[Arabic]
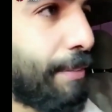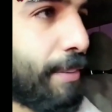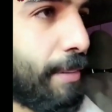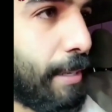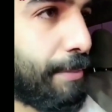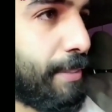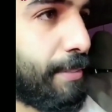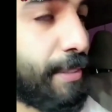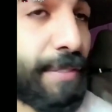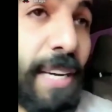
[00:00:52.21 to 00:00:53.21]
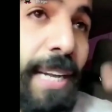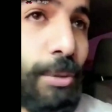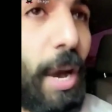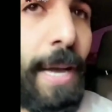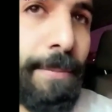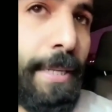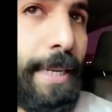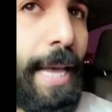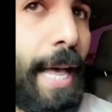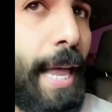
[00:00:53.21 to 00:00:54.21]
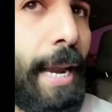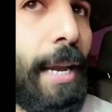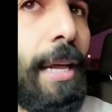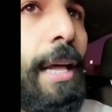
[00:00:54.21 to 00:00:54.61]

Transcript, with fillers: في في فله واحد من العيال